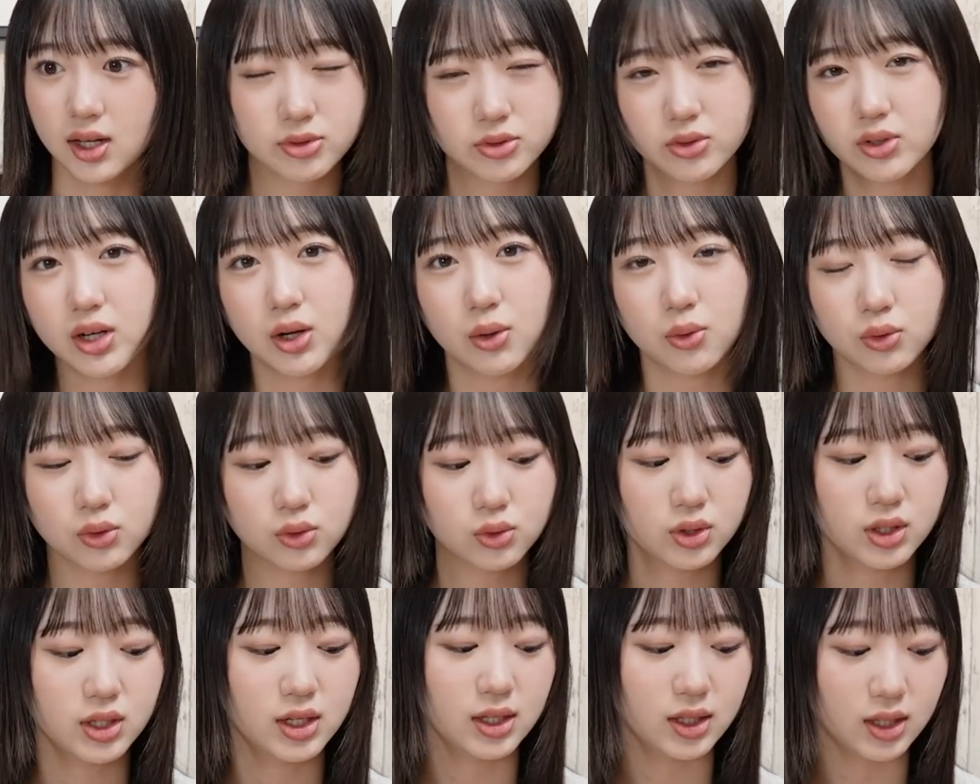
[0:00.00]
それが本
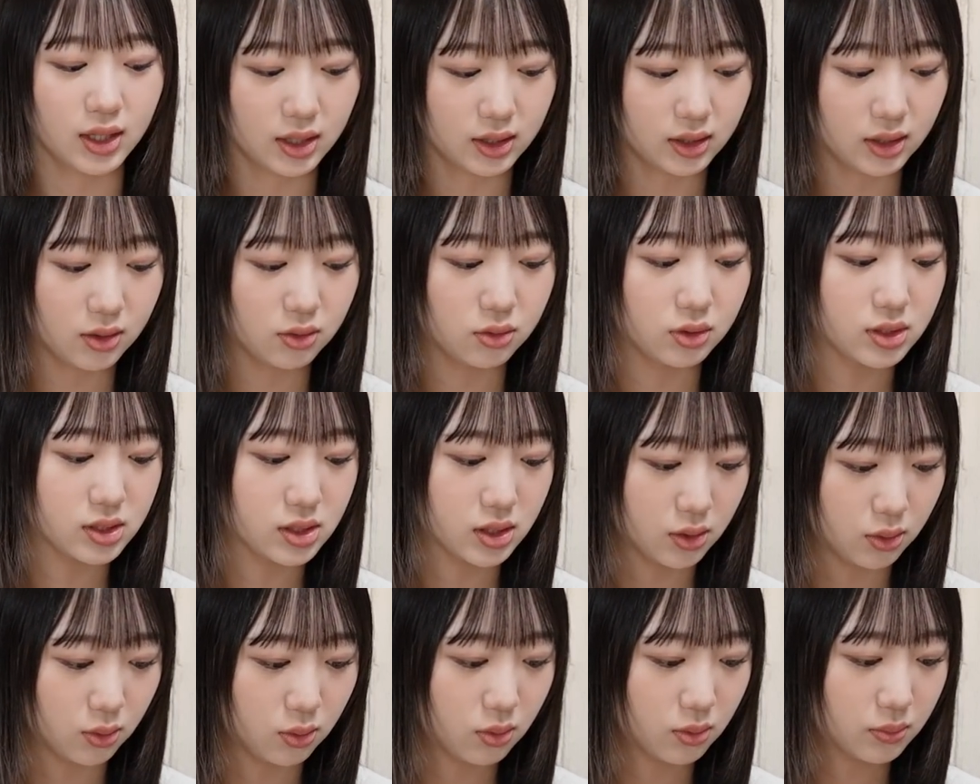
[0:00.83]
当に嫌でやってるんです
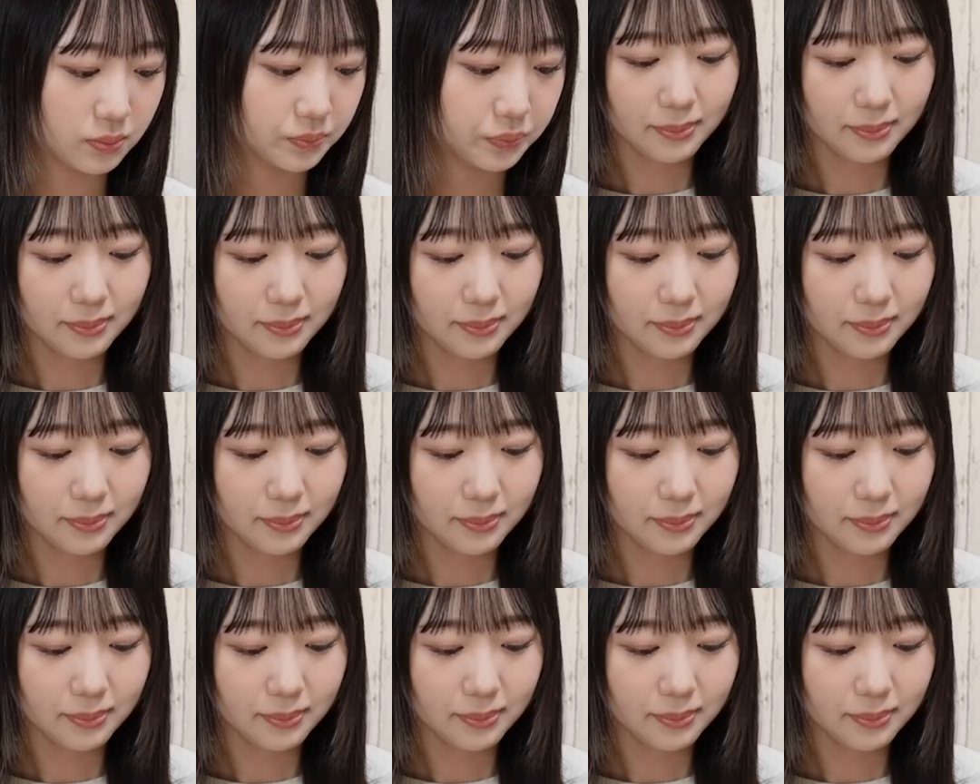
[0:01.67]
けど、